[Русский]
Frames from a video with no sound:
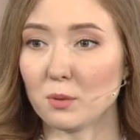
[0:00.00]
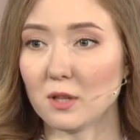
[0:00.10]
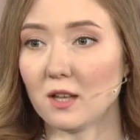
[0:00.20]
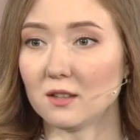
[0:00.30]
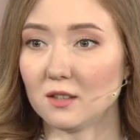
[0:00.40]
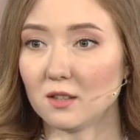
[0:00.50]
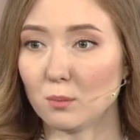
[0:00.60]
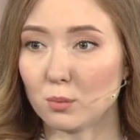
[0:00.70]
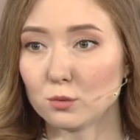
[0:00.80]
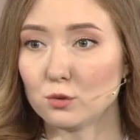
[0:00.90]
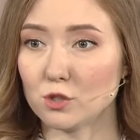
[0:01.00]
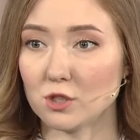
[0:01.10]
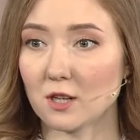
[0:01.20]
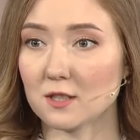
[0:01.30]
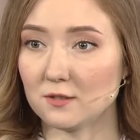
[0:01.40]
планы на
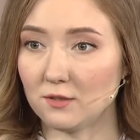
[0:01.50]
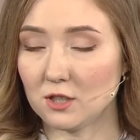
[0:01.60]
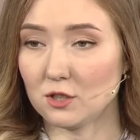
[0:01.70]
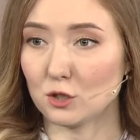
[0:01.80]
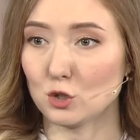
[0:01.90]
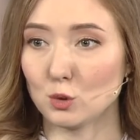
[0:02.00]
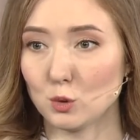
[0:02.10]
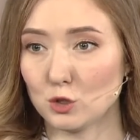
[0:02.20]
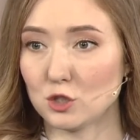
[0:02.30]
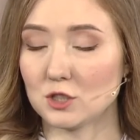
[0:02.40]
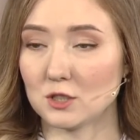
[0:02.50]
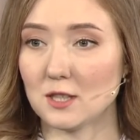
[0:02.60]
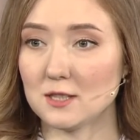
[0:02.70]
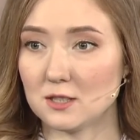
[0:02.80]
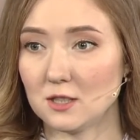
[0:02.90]
будущее развитие, что хочется
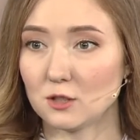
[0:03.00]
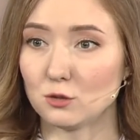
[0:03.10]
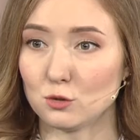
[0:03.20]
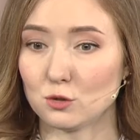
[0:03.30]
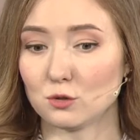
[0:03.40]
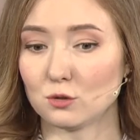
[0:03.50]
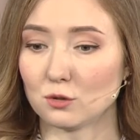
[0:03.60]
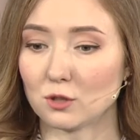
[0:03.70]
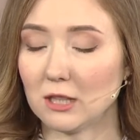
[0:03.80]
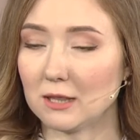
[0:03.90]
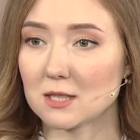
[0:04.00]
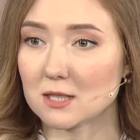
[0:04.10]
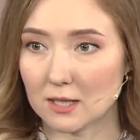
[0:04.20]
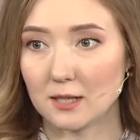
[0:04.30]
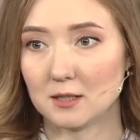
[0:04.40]
достигнуть, э, какие-то
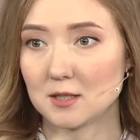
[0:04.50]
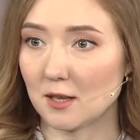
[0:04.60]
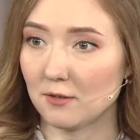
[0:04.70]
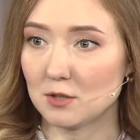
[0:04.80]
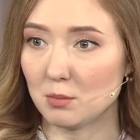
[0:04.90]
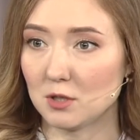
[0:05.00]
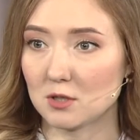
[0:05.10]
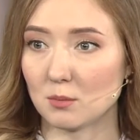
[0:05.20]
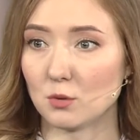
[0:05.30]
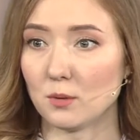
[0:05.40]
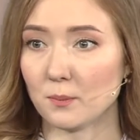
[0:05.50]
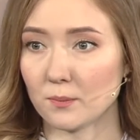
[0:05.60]
цели ставите перед собой?